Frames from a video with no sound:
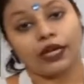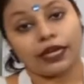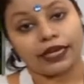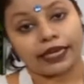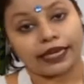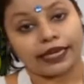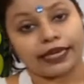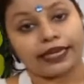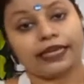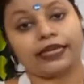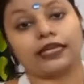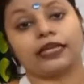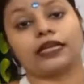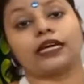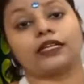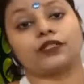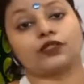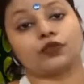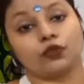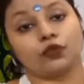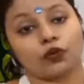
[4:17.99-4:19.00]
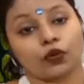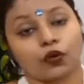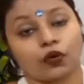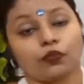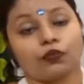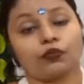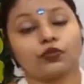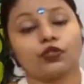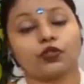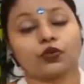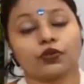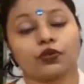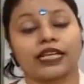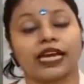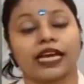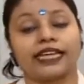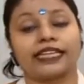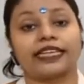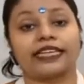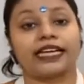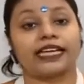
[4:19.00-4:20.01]
এই কাজগুলো জন্য দায়ী
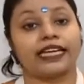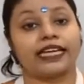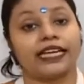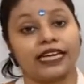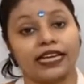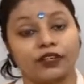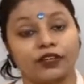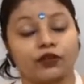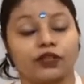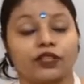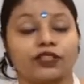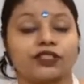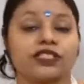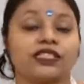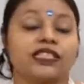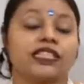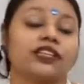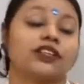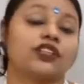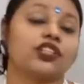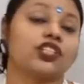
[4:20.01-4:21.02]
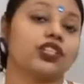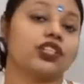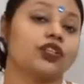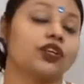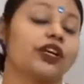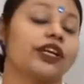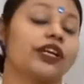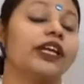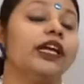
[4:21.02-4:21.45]
থাকে অ্যান্ডোটক্সিন সিক্রেশন করে